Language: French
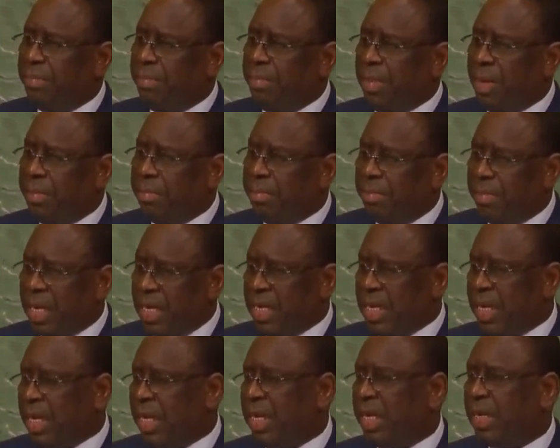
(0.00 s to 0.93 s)
même
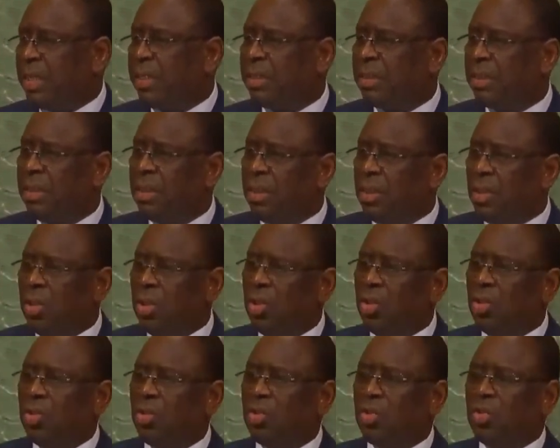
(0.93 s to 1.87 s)
manière
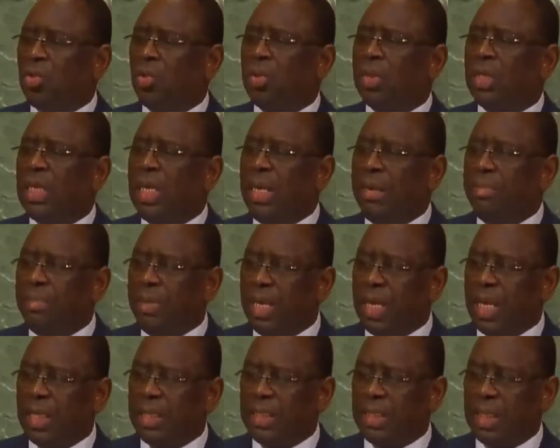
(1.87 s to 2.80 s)
toutes les
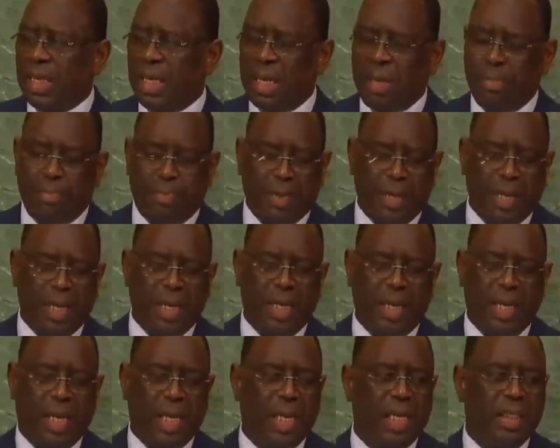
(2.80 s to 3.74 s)
menaces à la
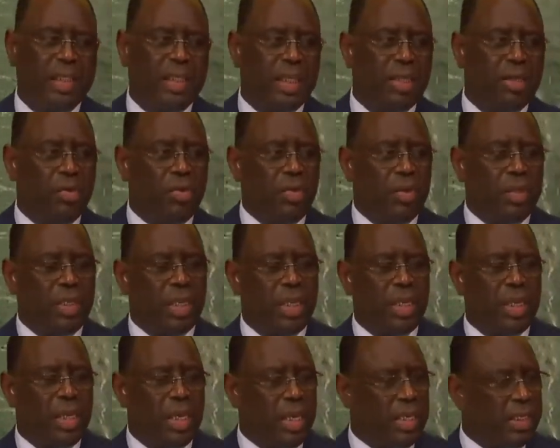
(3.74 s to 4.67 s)
paix et à la
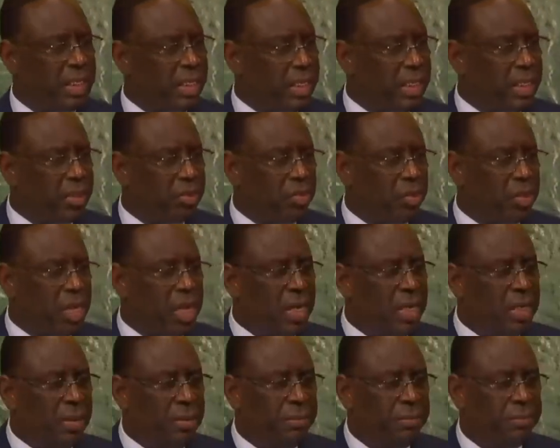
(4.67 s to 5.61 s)
sécurité
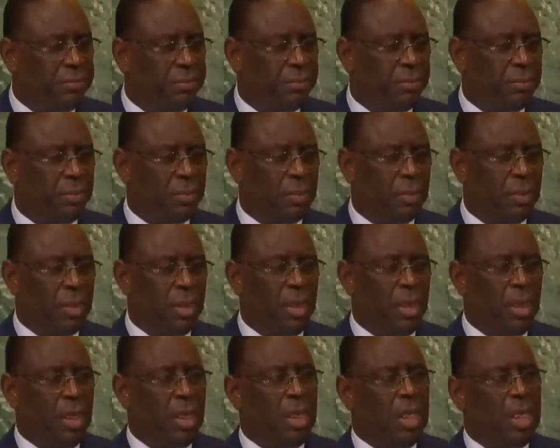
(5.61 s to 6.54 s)
internationale,
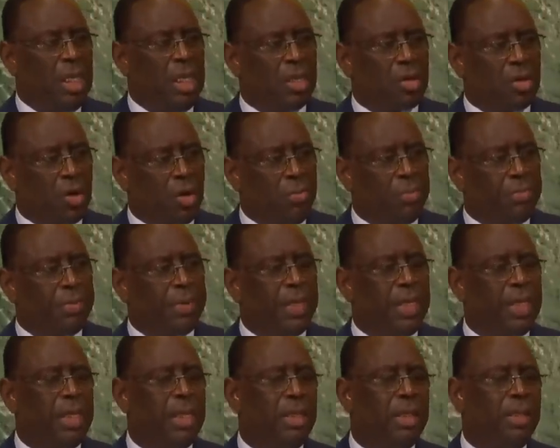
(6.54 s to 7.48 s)
y
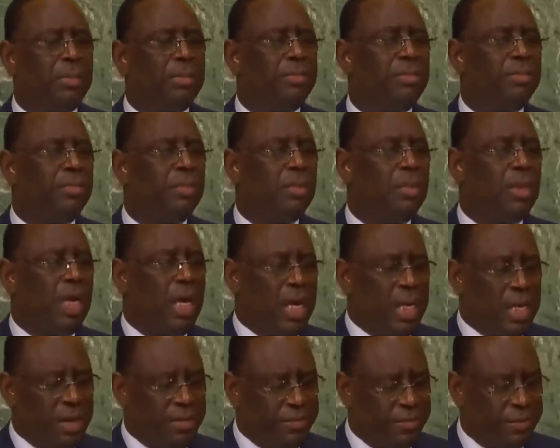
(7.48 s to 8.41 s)
compris
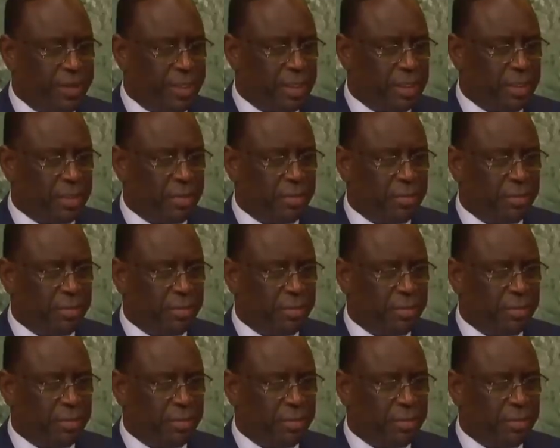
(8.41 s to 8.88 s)
en Afrique.